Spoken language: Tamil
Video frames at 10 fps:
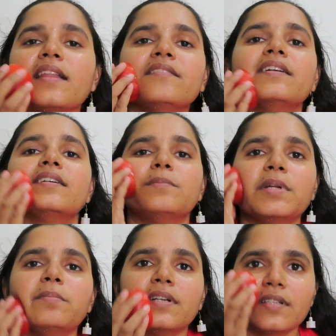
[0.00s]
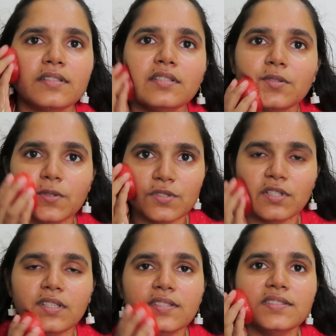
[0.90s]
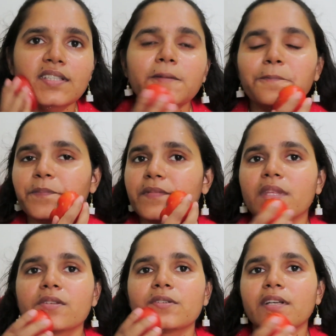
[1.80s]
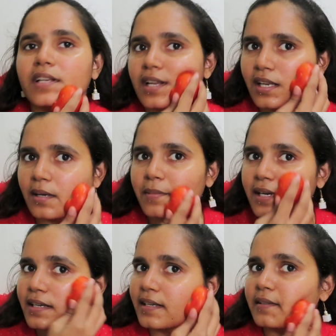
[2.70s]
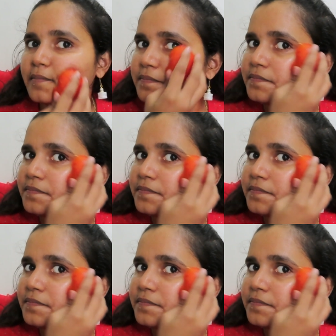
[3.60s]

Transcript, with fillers: அதை விட எப்படி பண்ணுறது இன்னும் கொஞ்சம் ஈஸி ஸோ அதனால் நான் பண்ணுறேன்